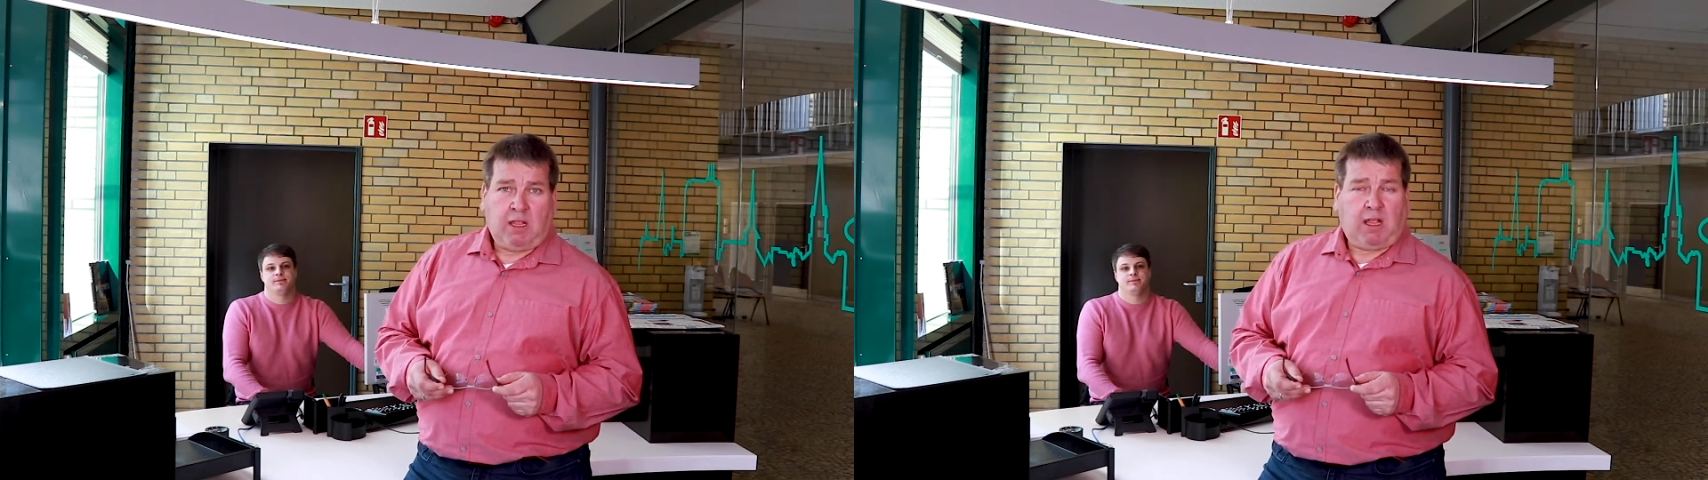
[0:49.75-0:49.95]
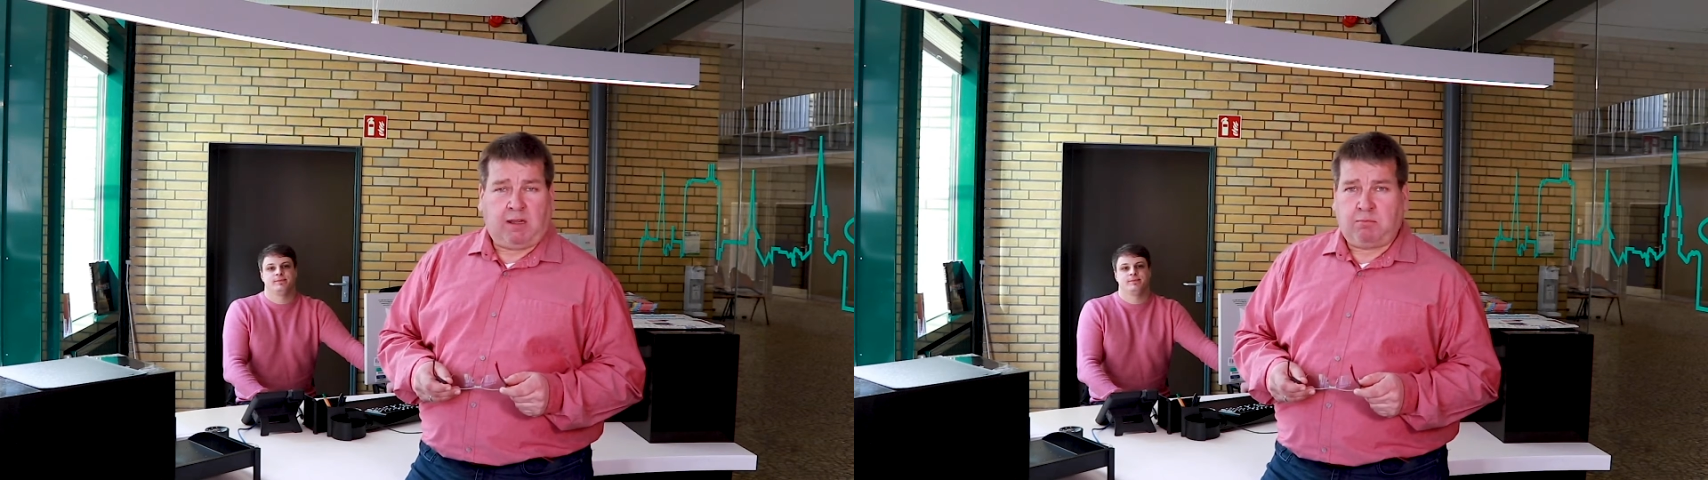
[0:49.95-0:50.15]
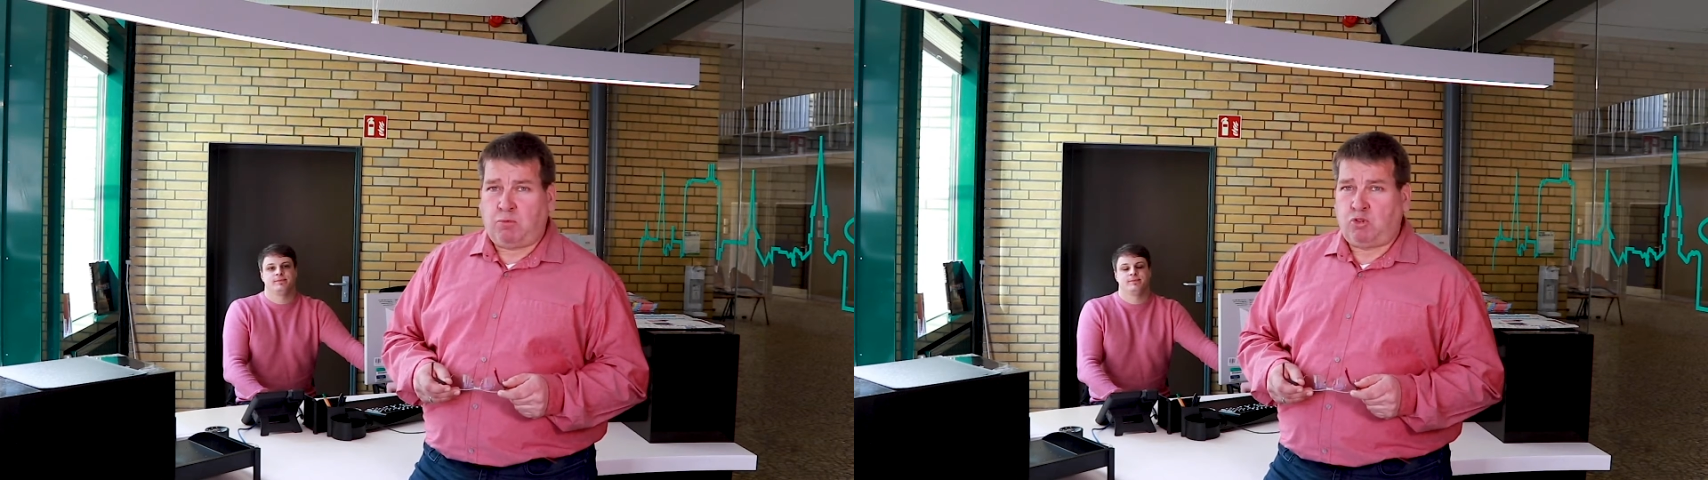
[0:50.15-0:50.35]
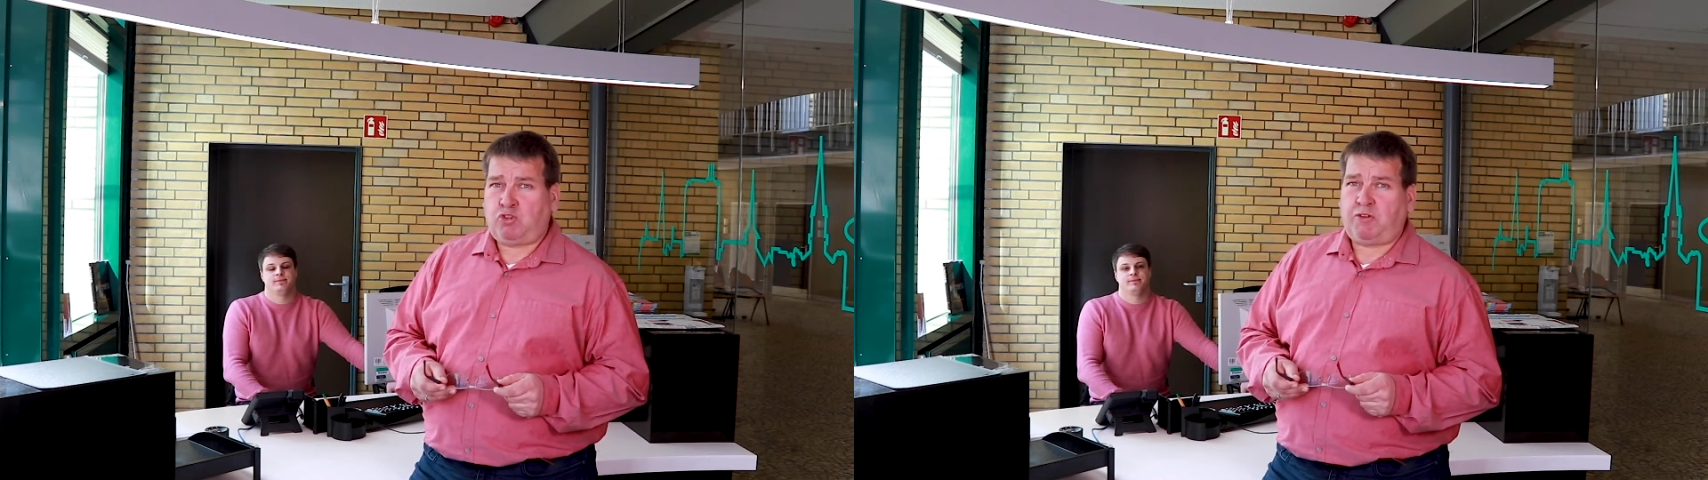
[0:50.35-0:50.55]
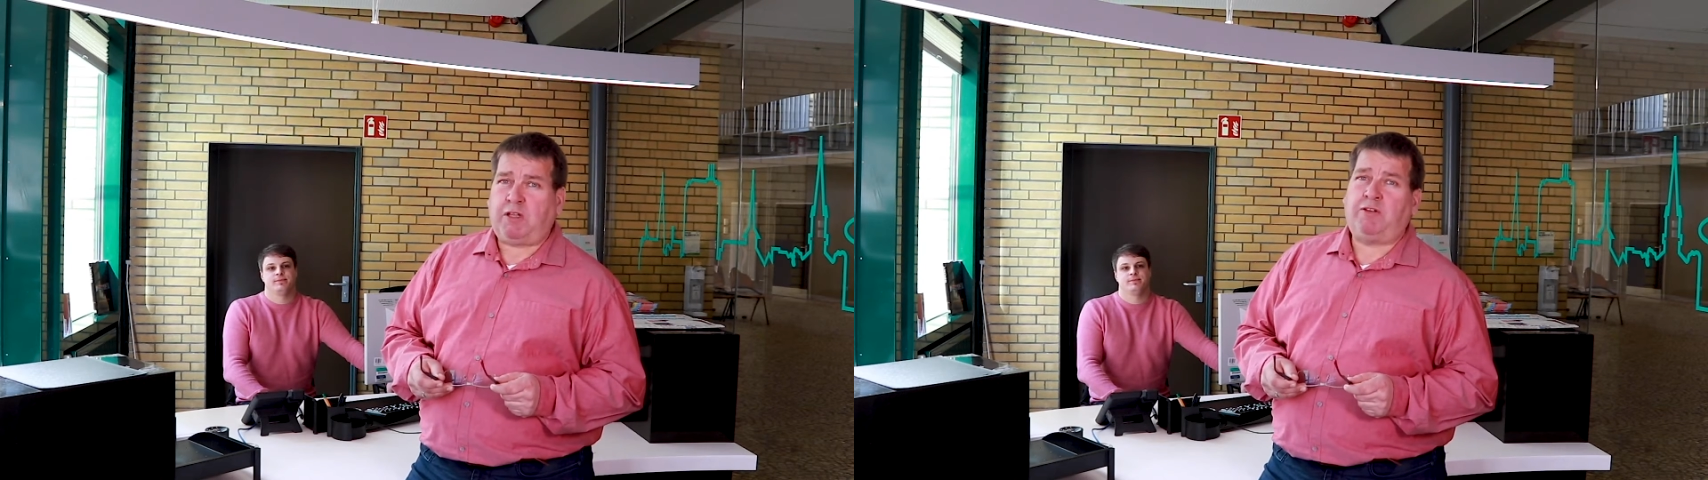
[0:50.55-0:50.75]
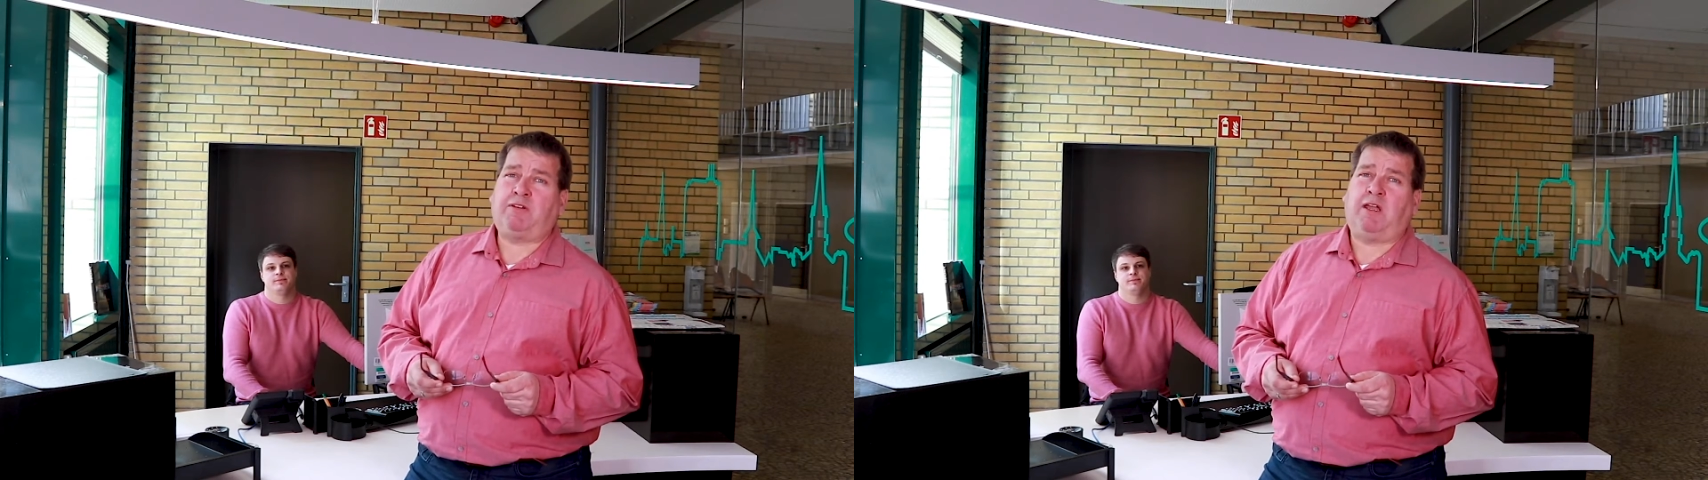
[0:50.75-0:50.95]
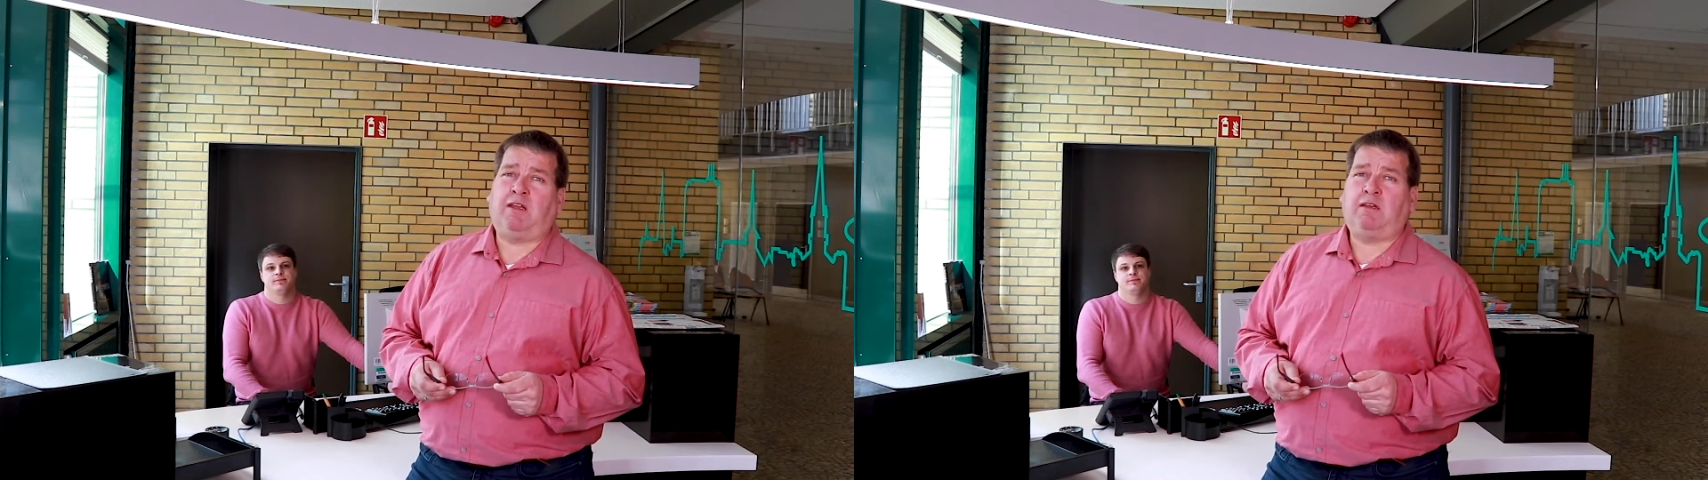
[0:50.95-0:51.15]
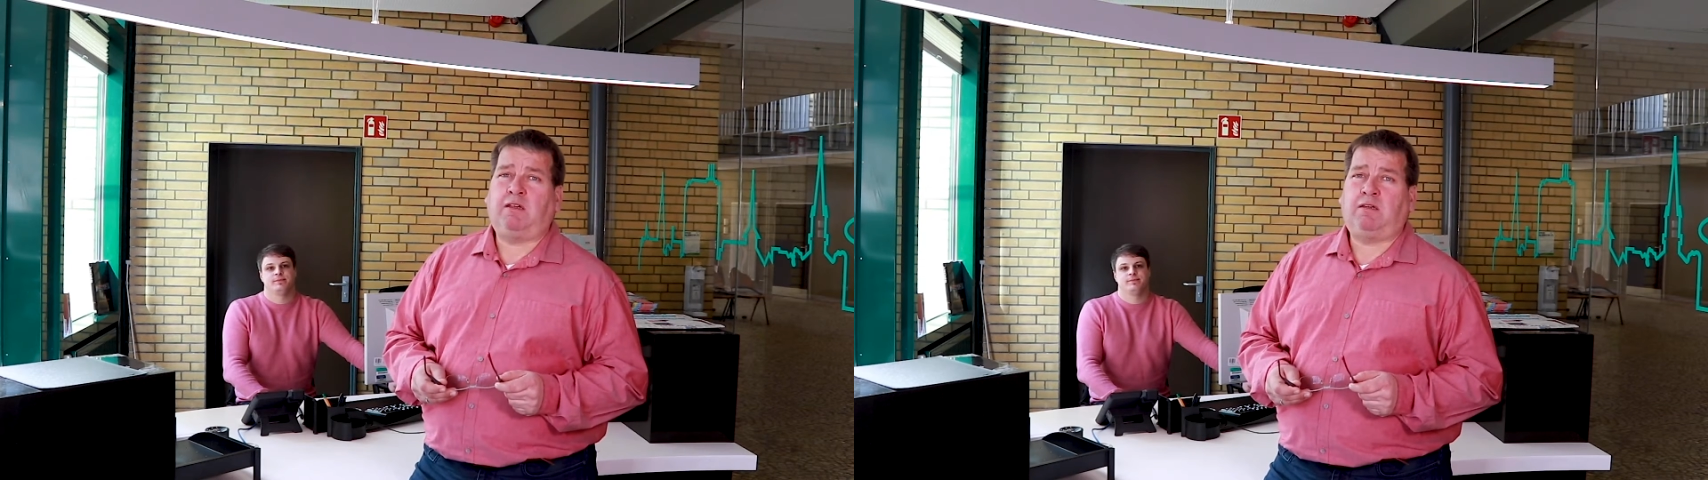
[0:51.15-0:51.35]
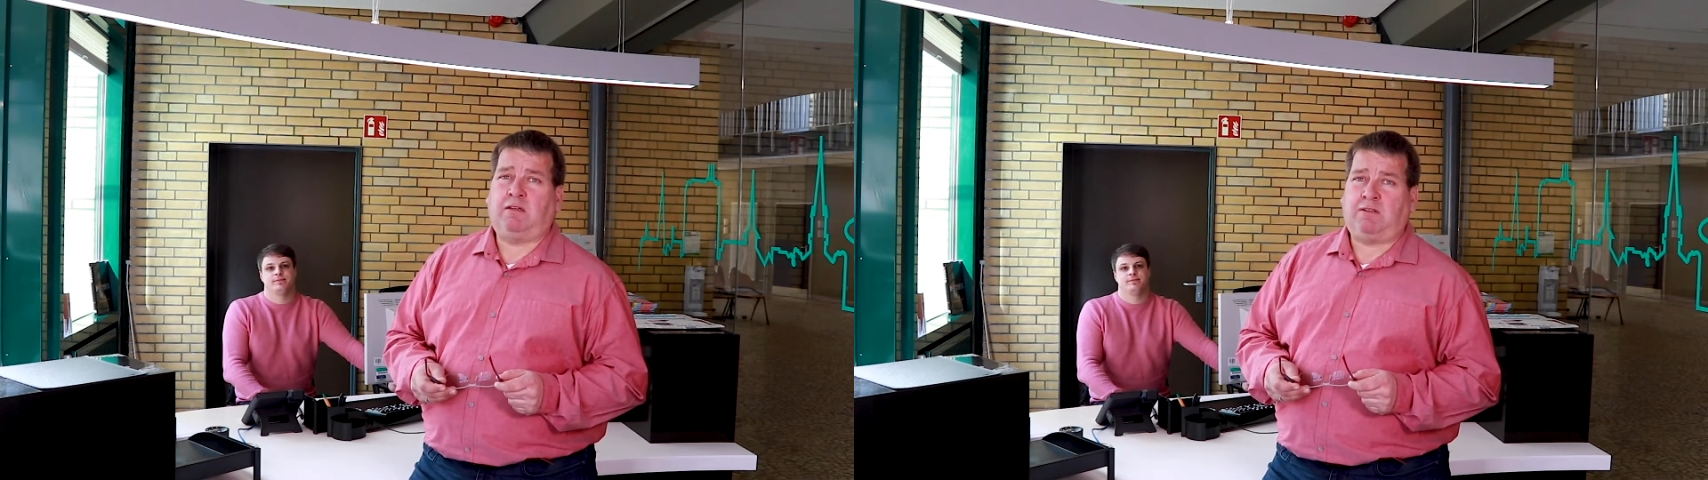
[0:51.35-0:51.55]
einen Mundschutz ausgehändigt,